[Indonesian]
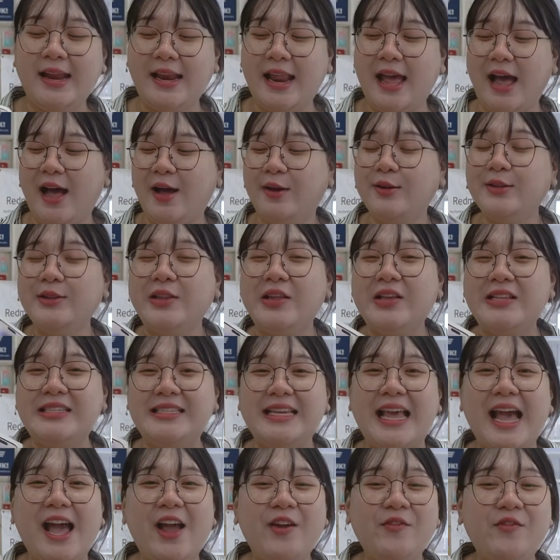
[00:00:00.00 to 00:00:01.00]
Nah untuk
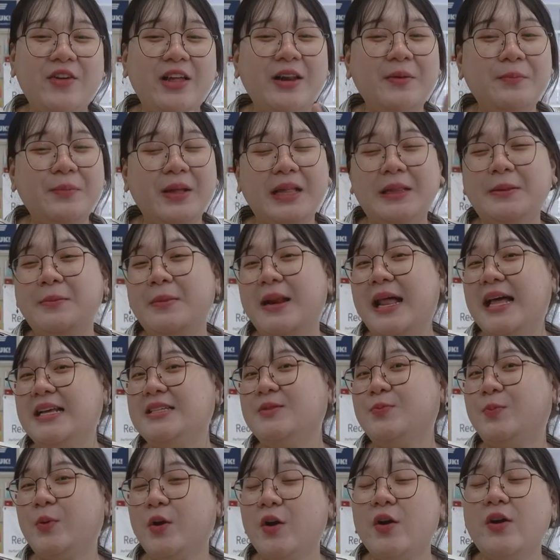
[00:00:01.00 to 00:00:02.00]
si iPhone
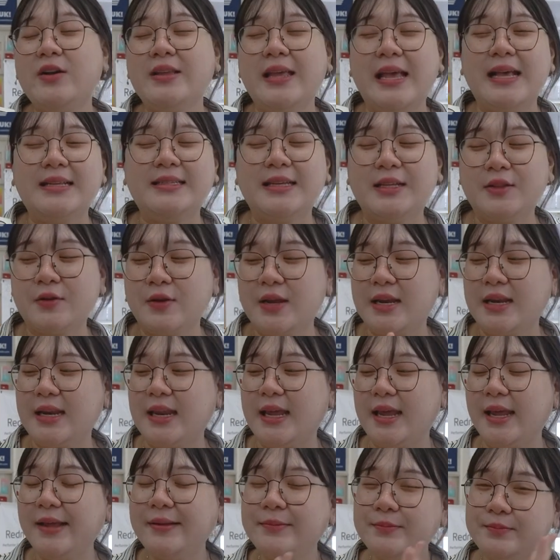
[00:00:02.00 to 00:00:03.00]
14 Pro nya satu
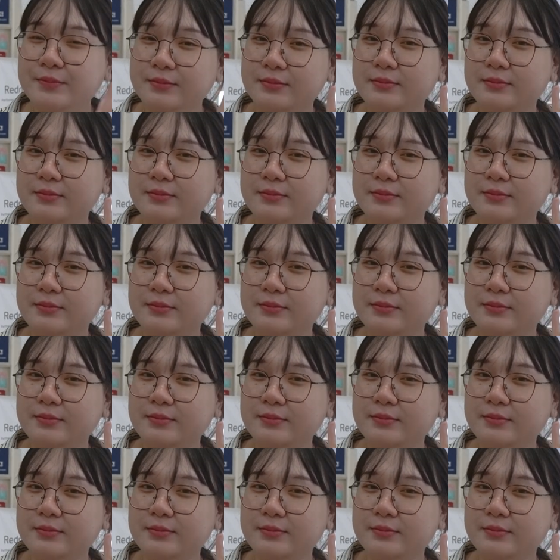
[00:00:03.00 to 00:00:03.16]
ini,